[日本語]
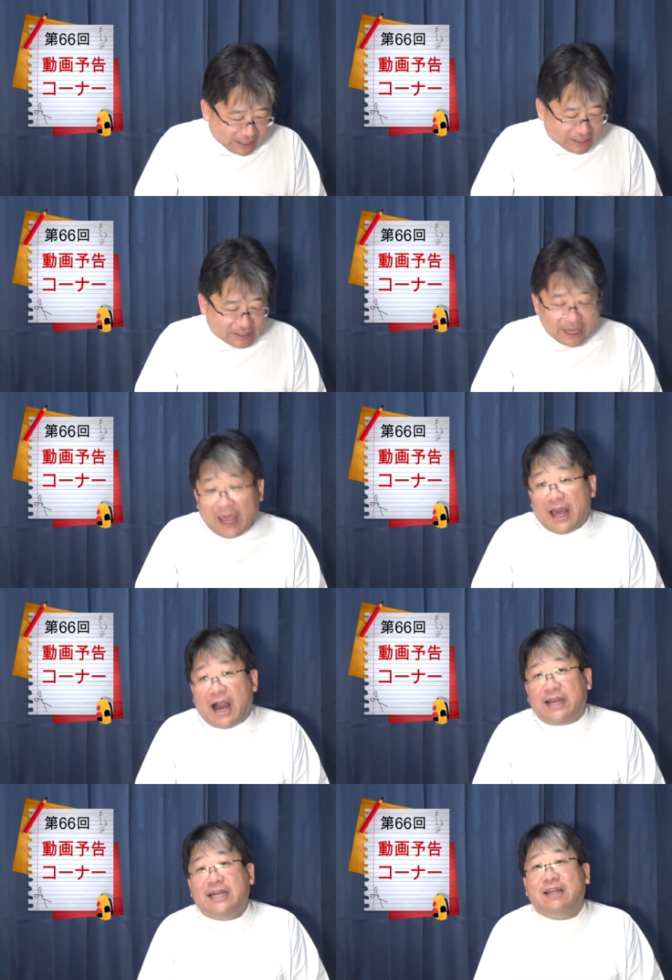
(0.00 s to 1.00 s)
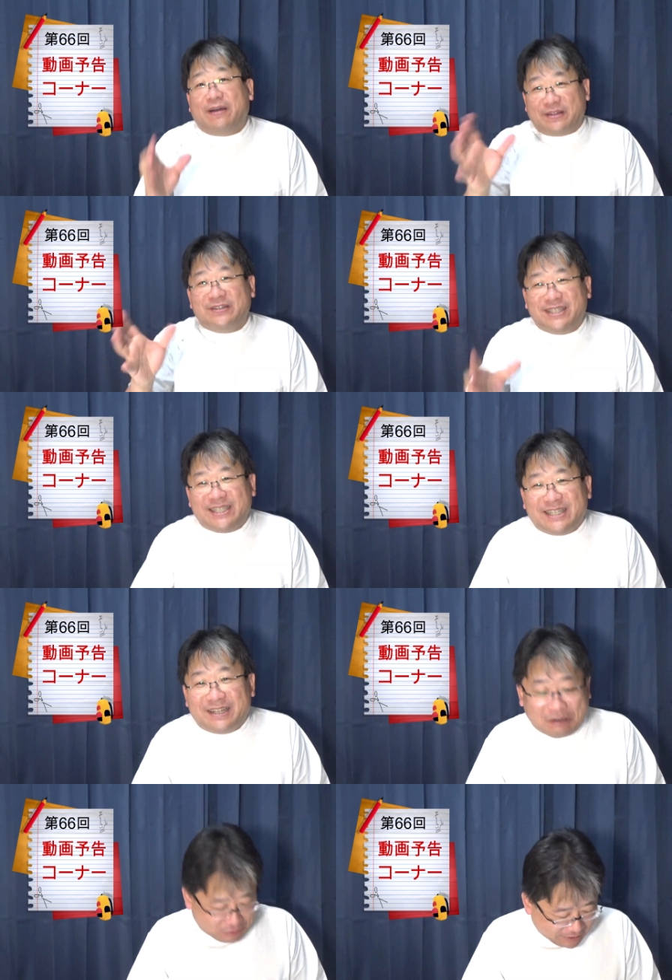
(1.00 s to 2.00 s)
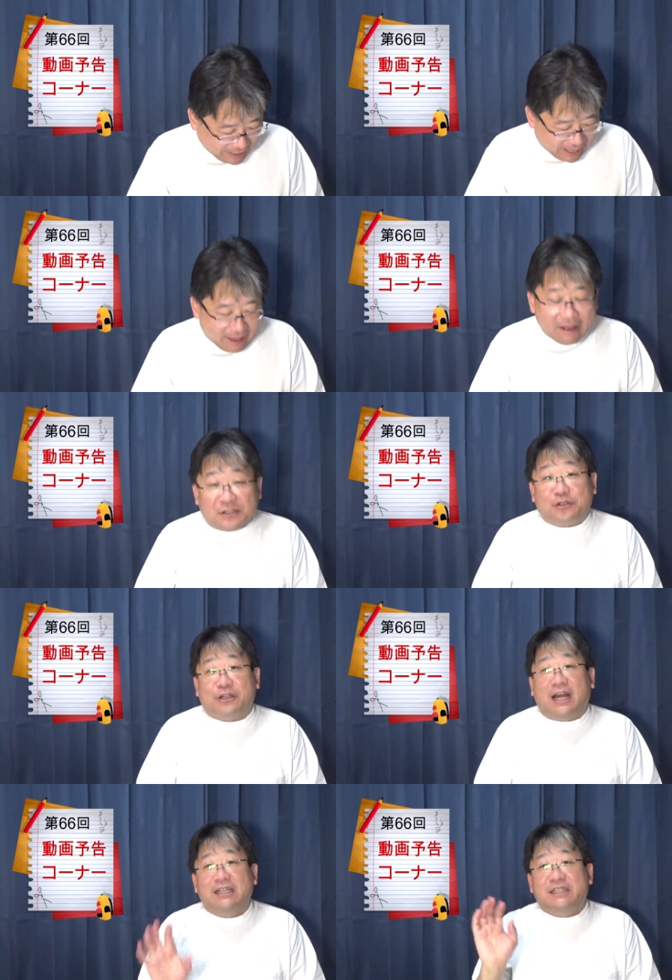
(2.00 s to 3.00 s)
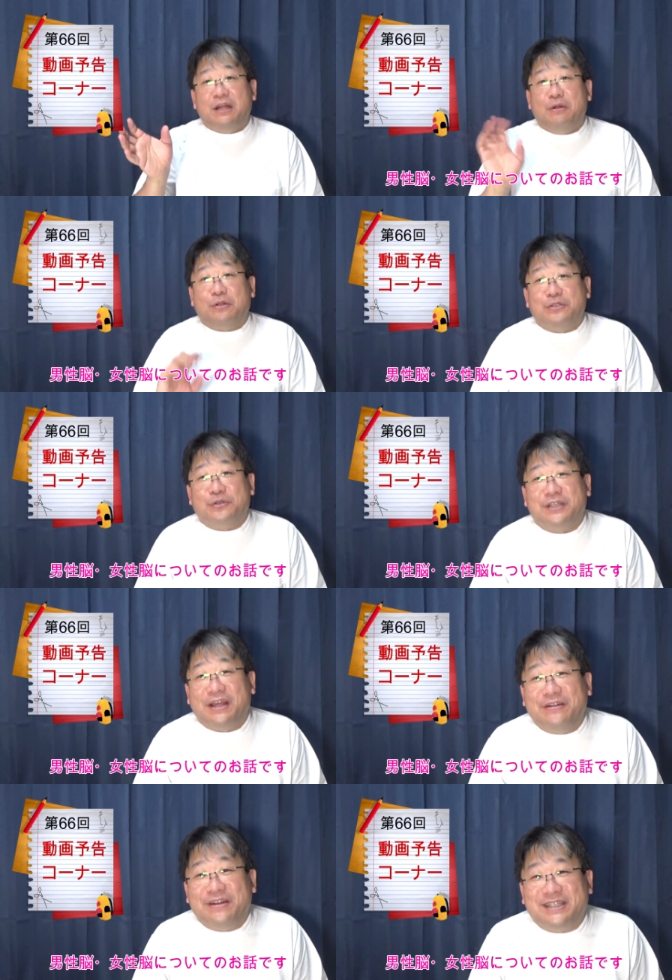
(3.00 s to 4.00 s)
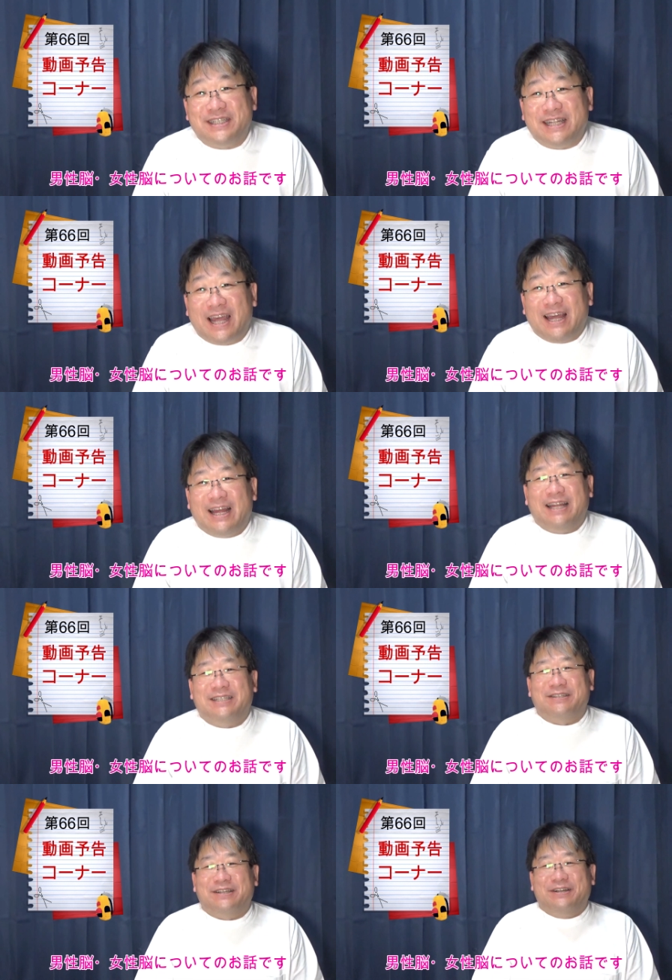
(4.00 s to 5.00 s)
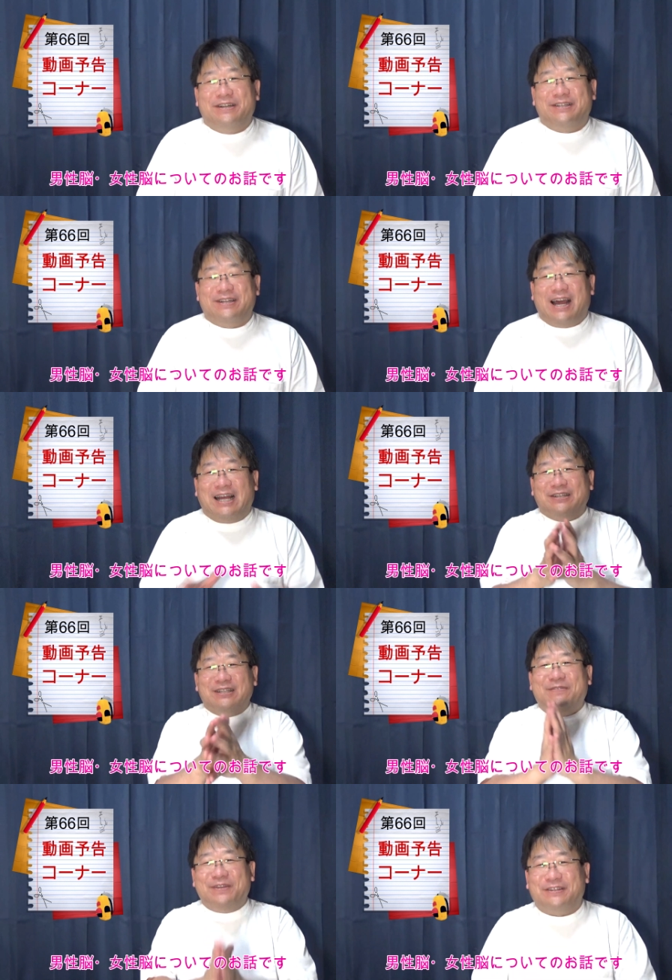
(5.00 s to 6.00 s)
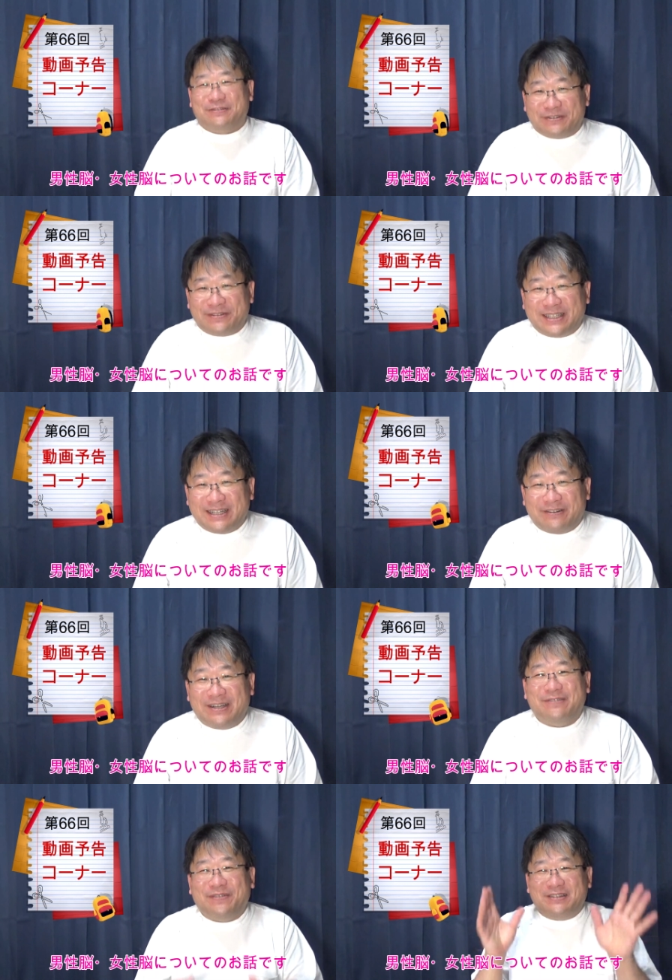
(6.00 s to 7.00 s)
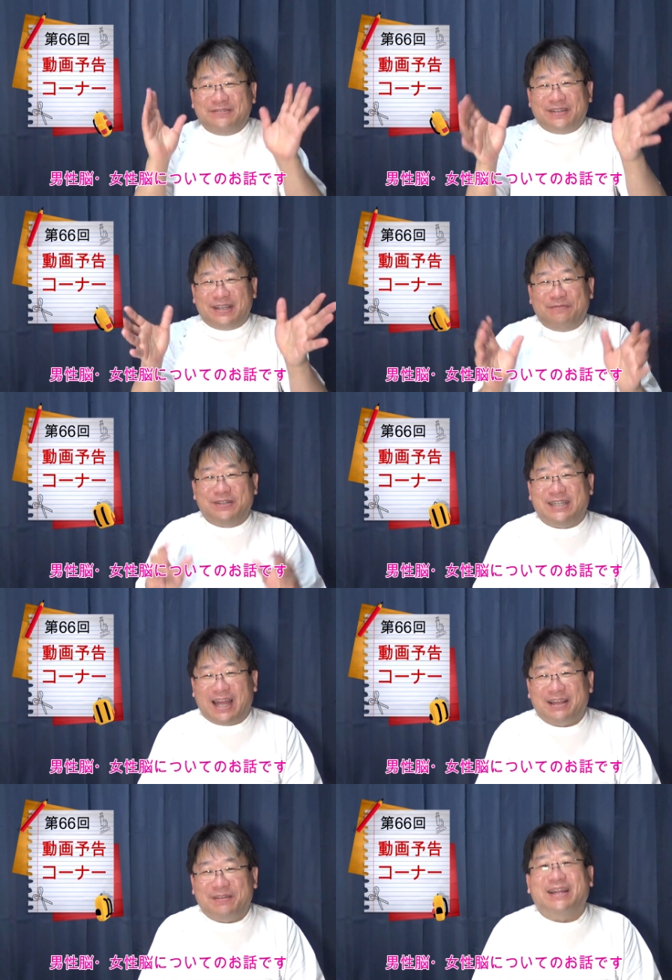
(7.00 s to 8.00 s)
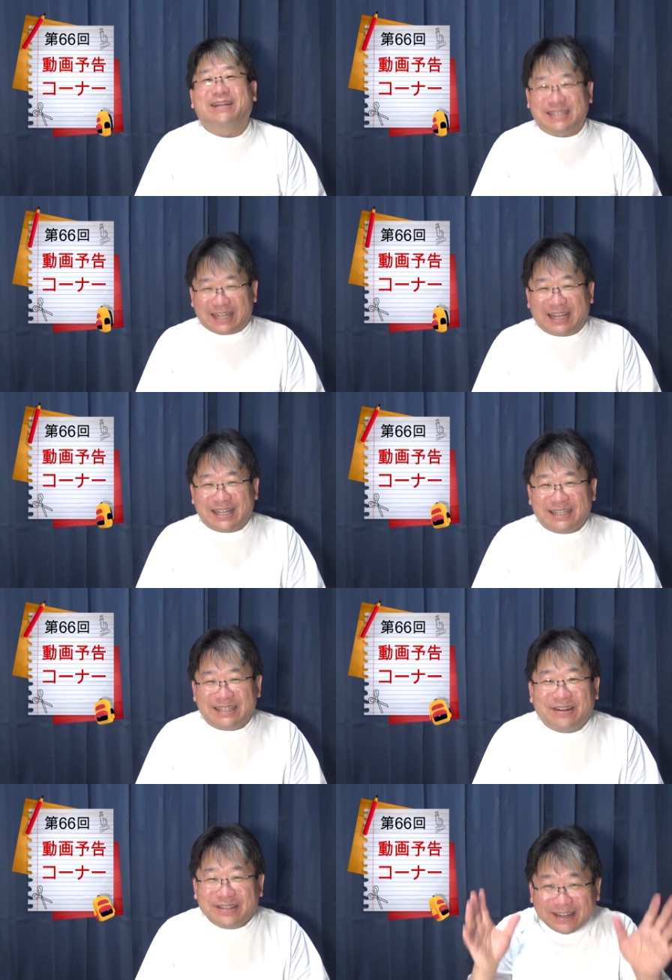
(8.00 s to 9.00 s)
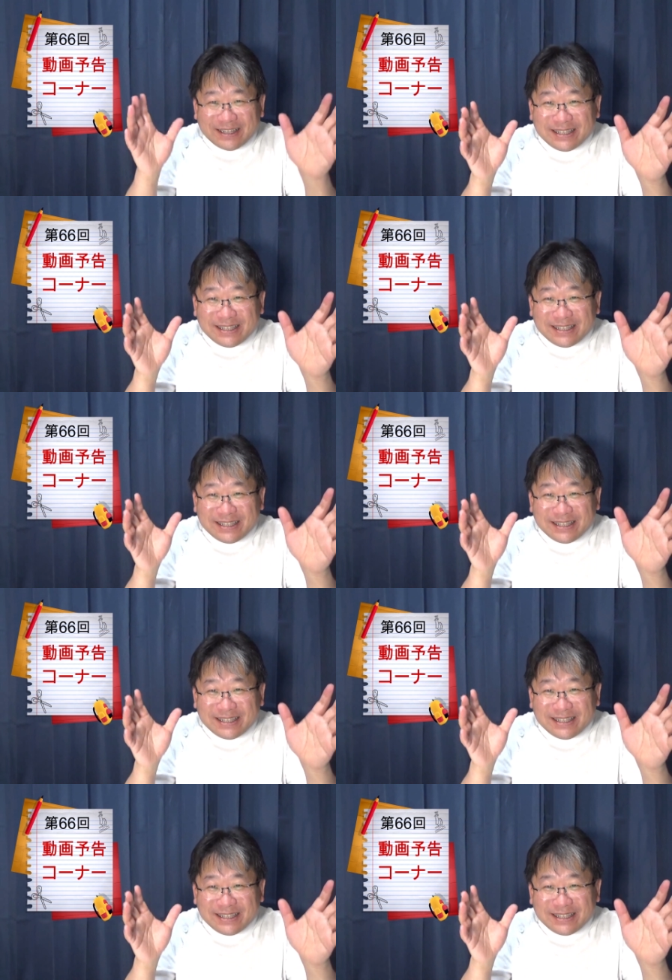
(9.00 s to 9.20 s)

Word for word: てですね、あなたはどっちっていうことでね、ちょっと男性のと女性のについて、えー、ちょっといろいろとね、遊んでみようと思います。お遊び気分で聞いてください。どうぞ。